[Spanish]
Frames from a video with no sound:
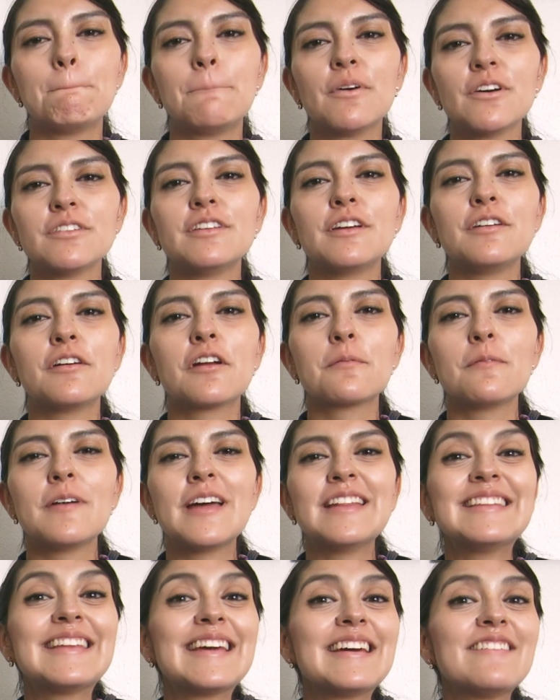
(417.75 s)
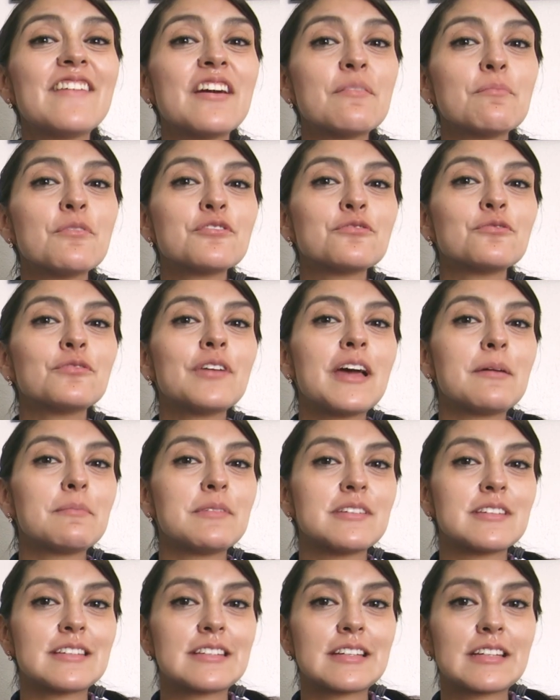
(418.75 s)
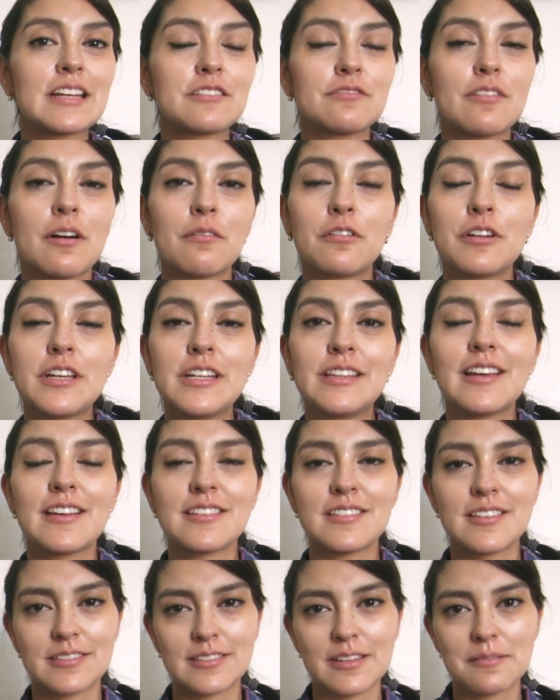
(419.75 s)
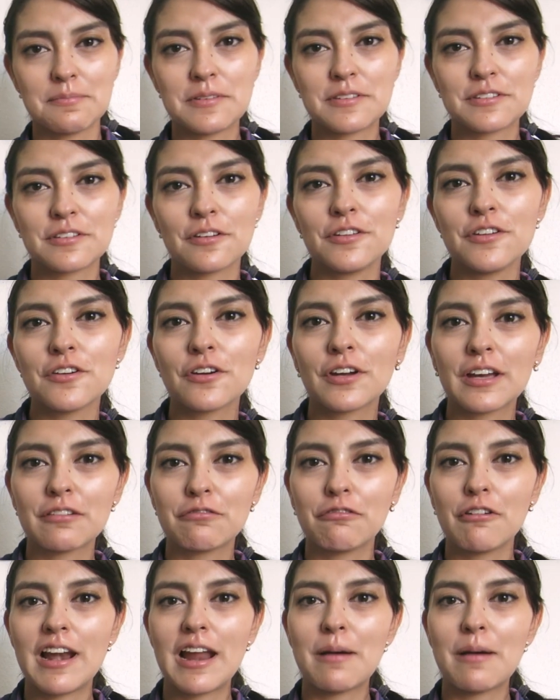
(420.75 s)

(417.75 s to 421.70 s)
Posteriormente vemos una de mis escenas favoritas de este episodio que fue